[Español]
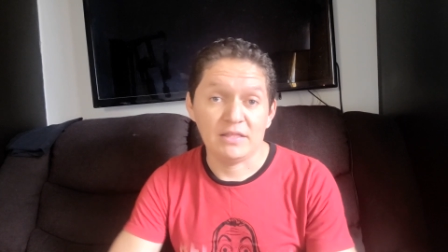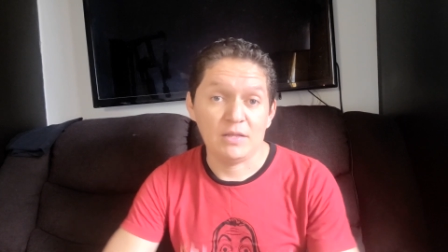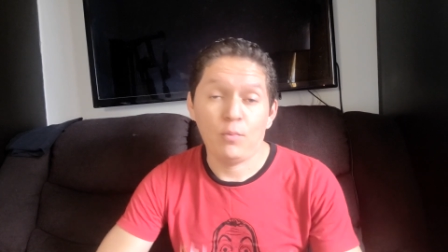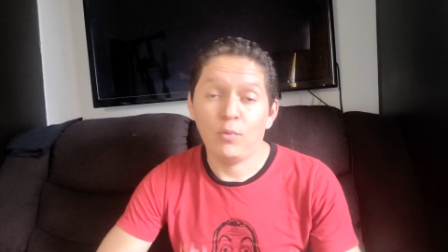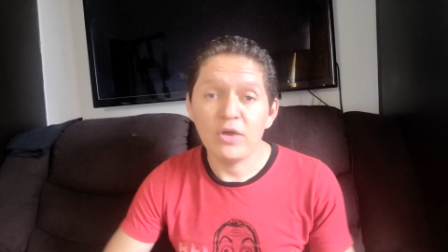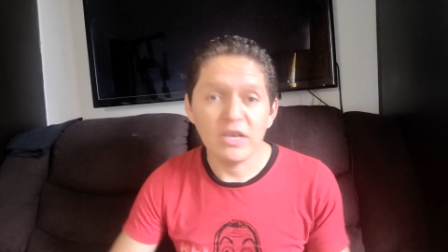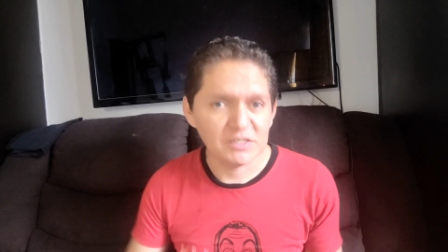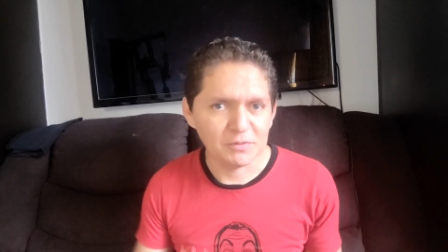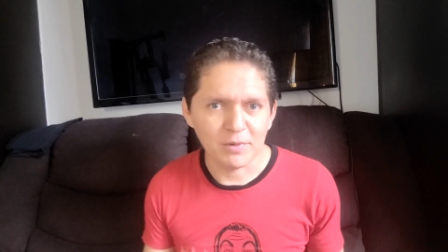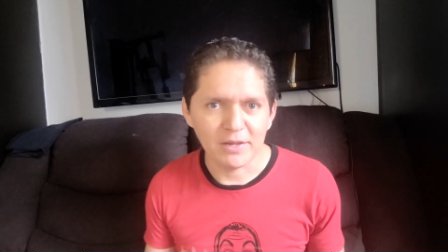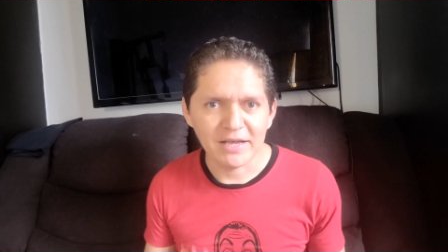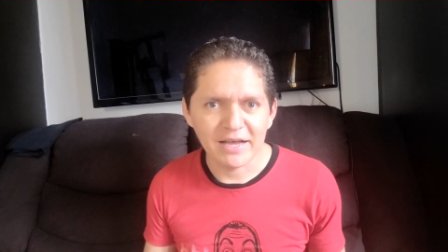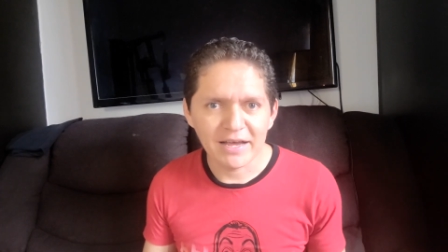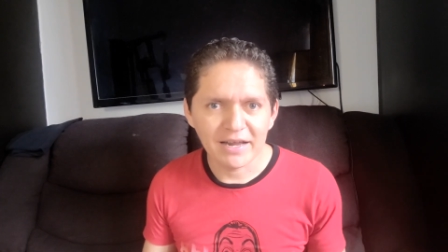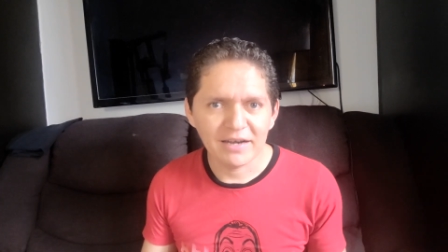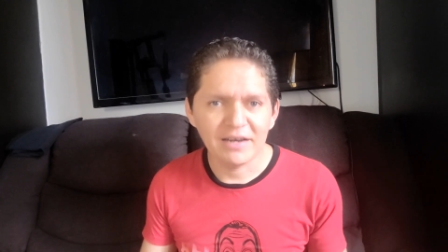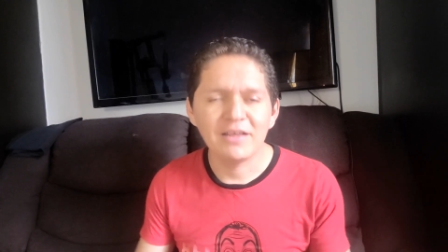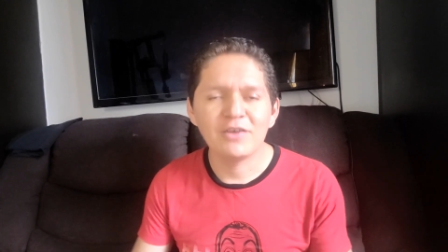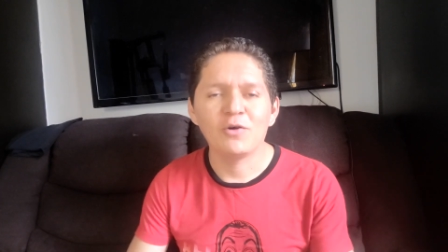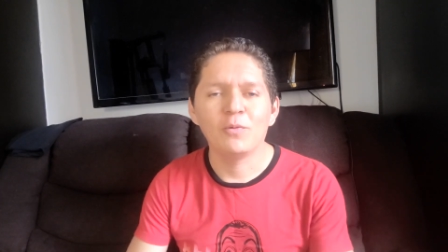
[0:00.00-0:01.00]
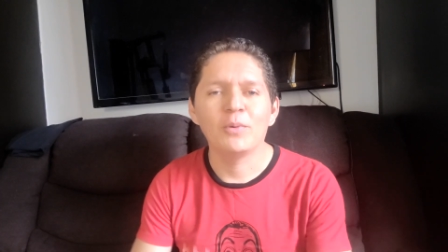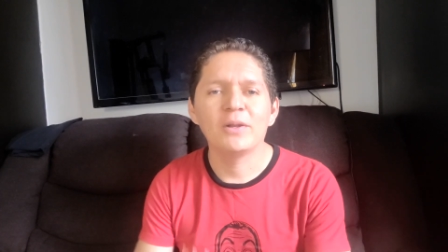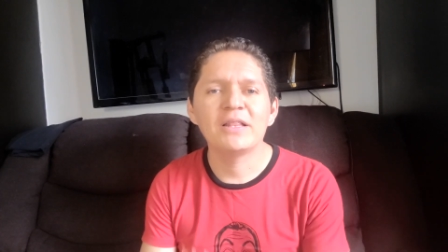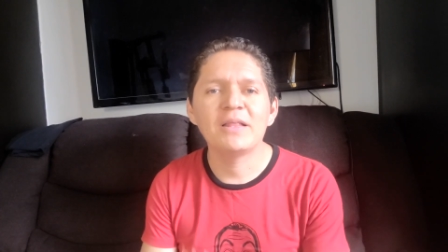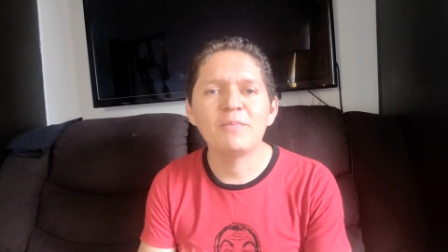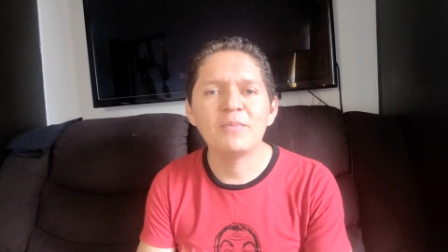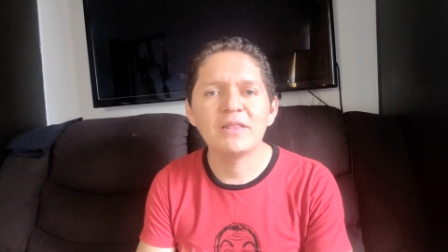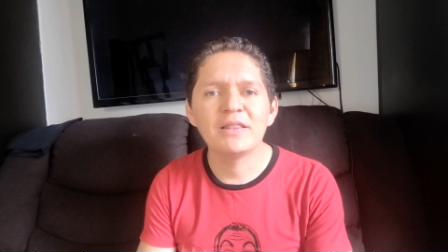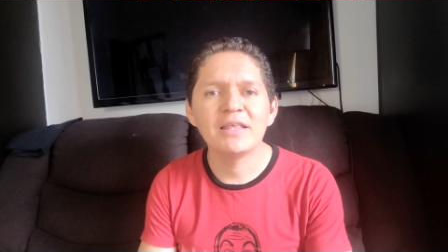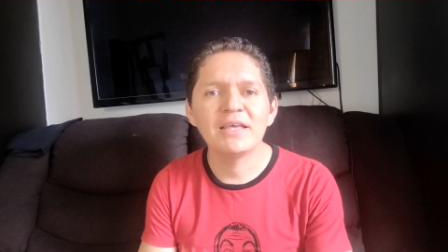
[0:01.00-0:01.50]
te voy a explicar
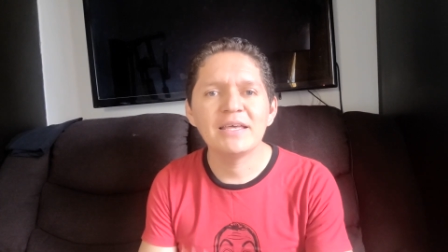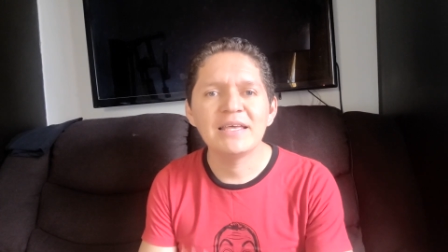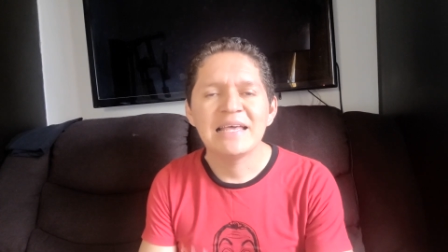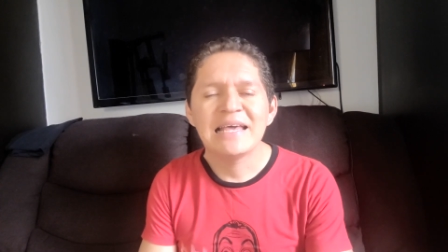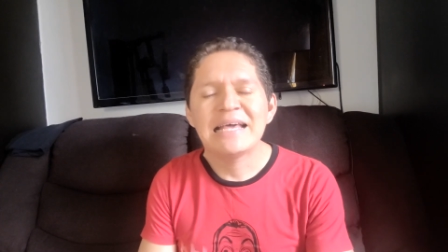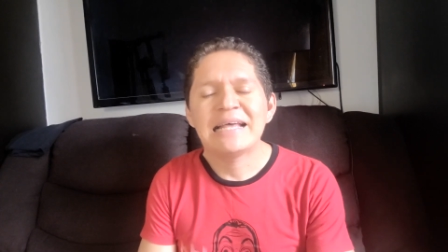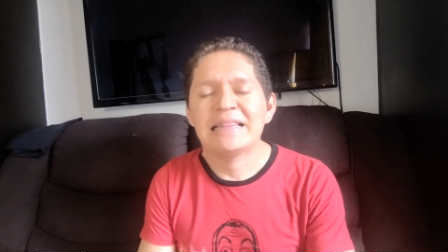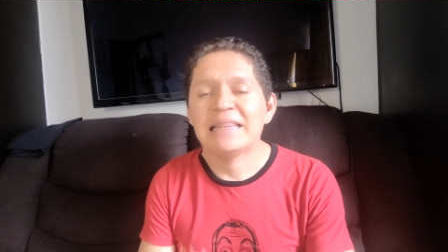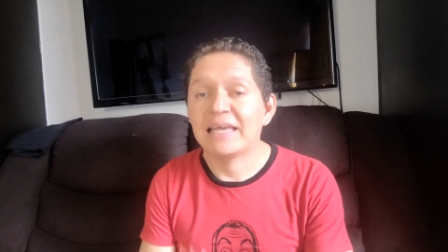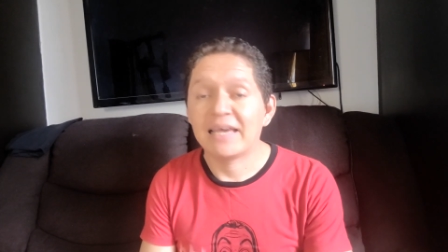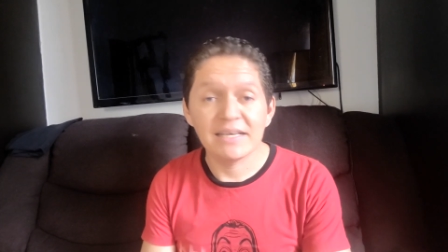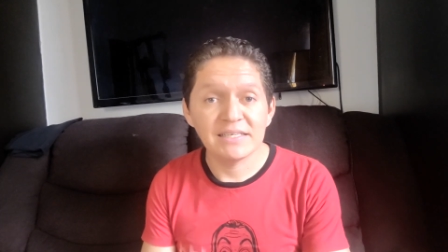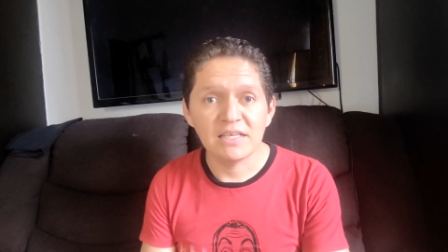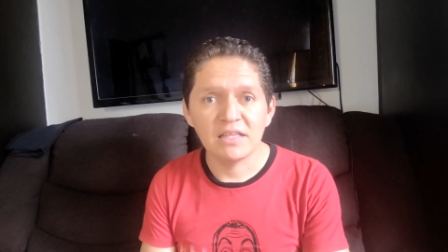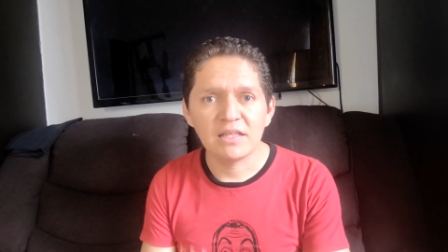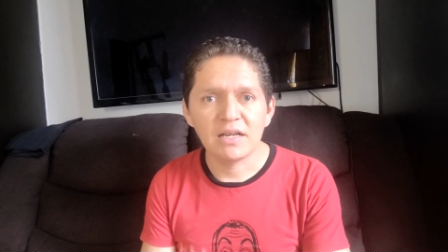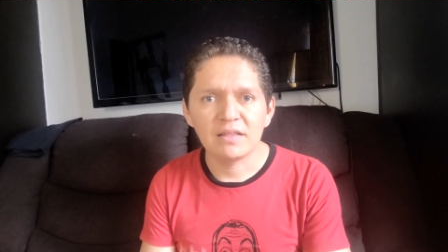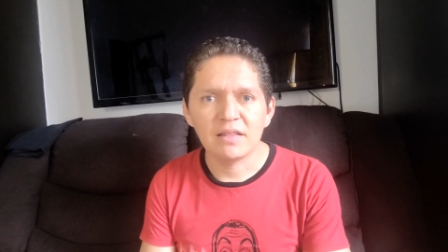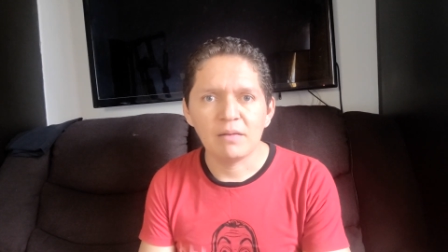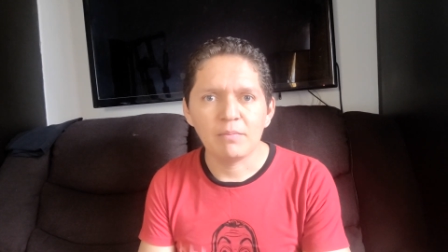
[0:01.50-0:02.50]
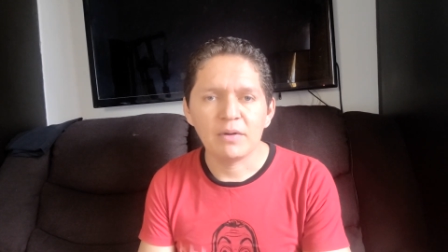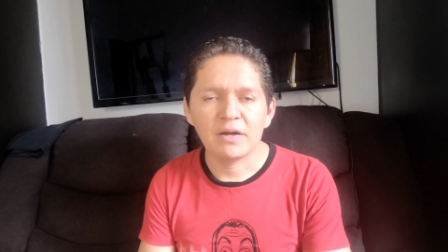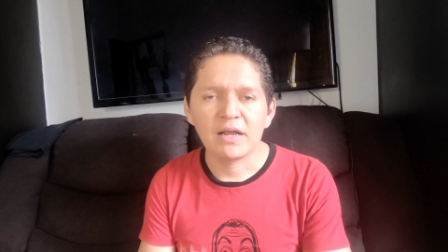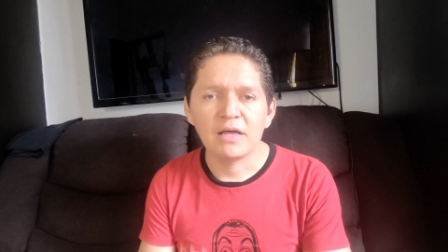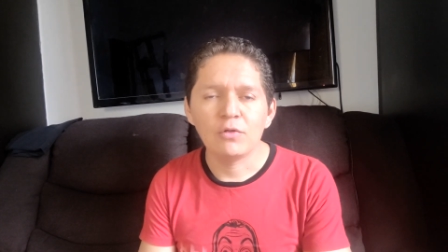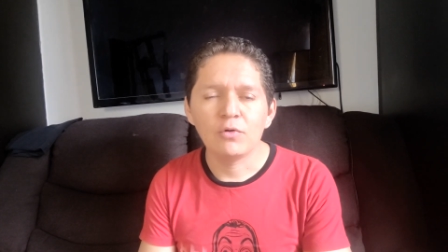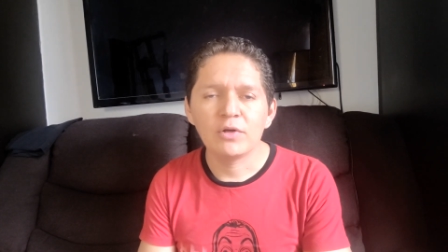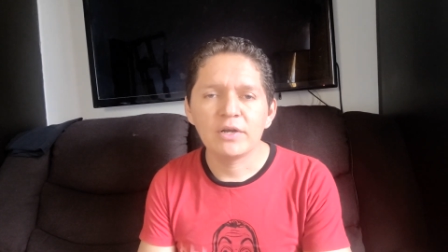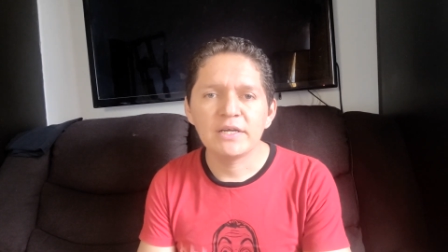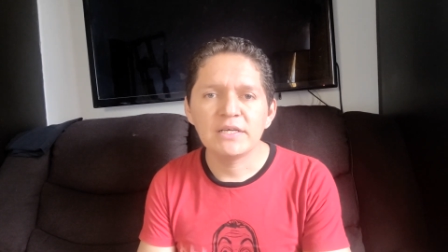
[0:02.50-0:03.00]
completamente de qué se trata el
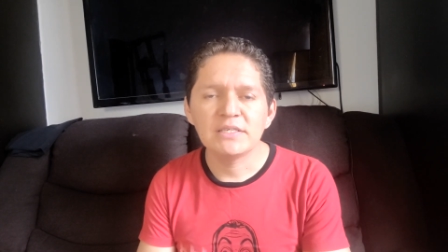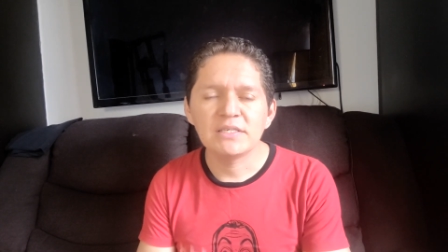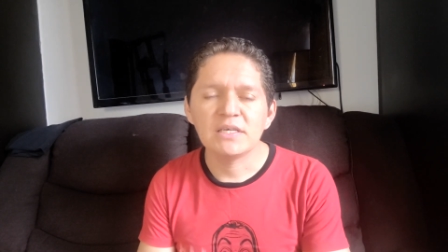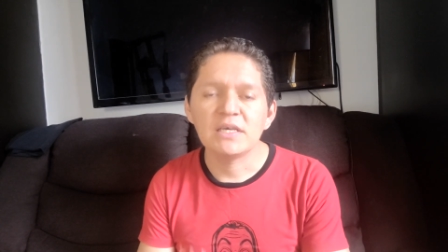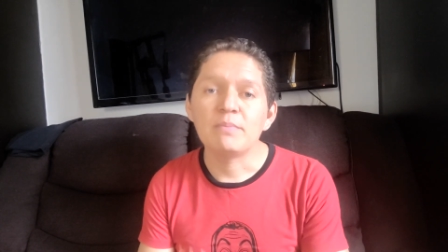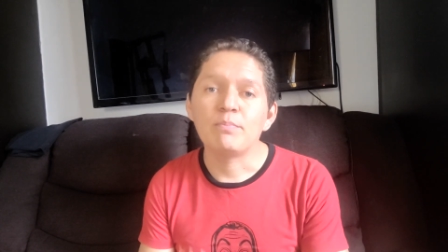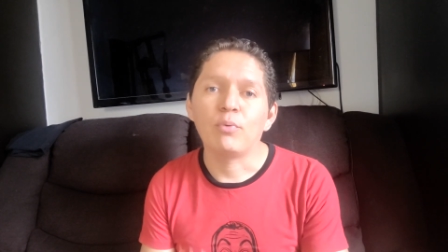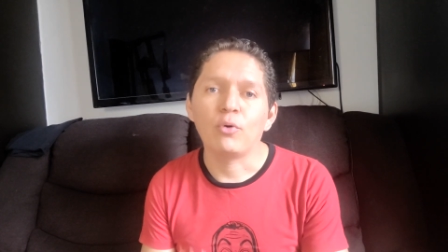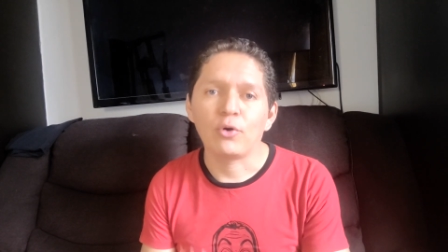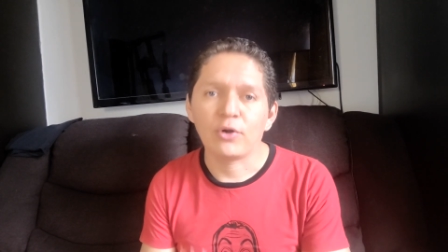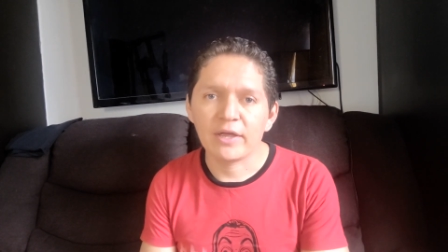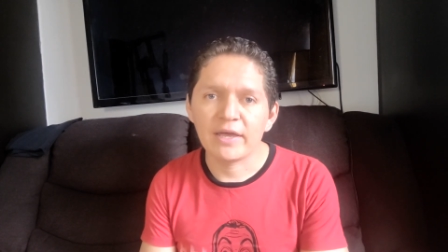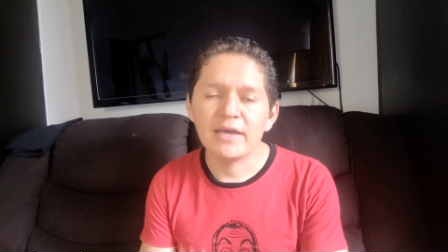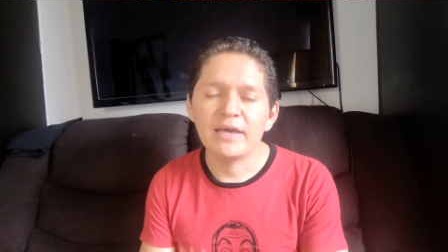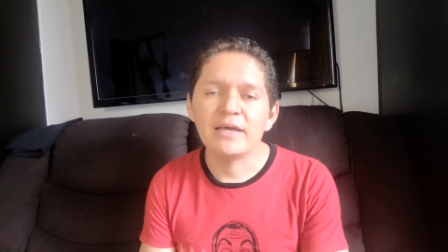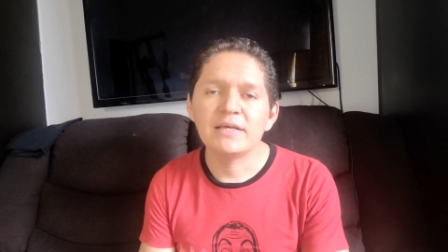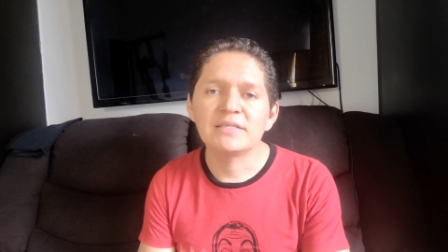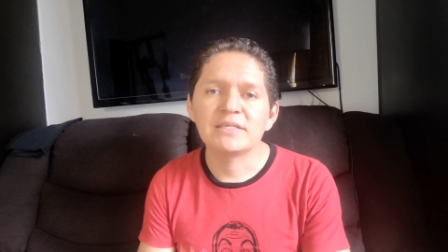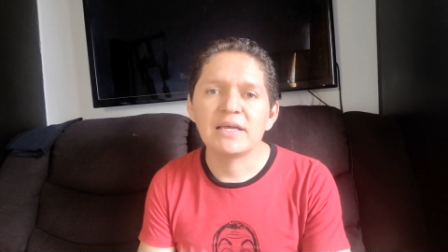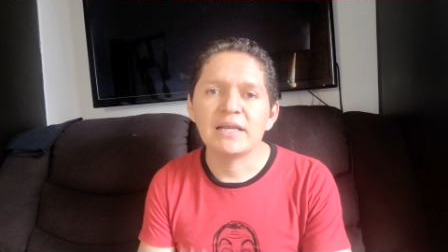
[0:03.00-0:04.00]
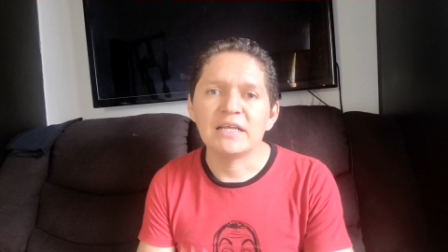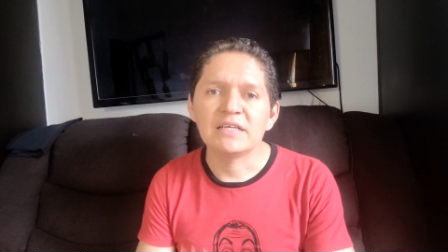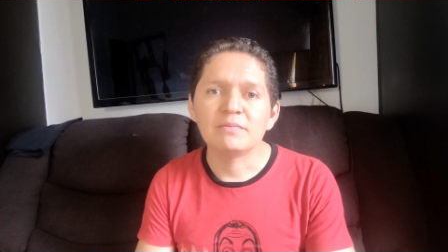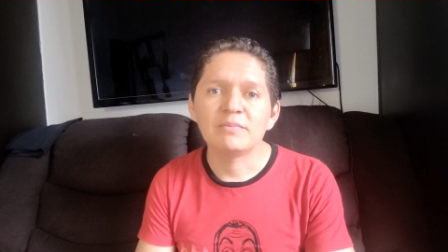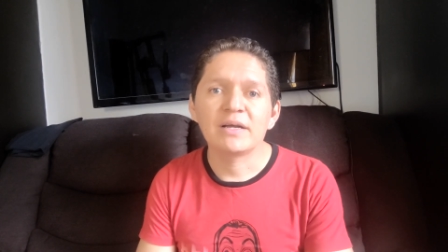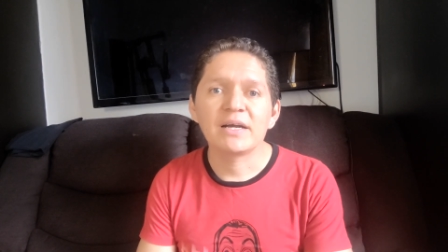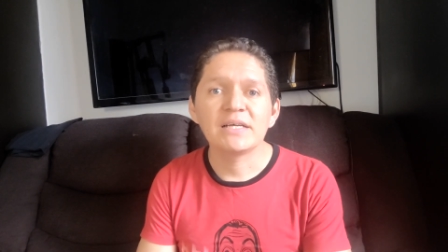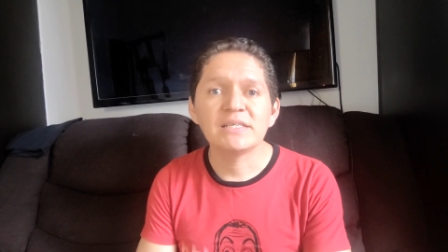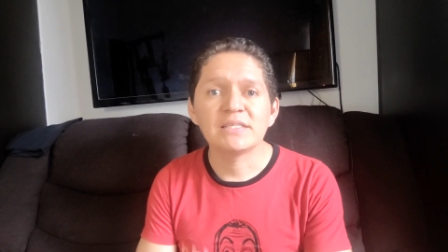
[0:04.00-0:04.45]
mercado gris y por qué es que las marcas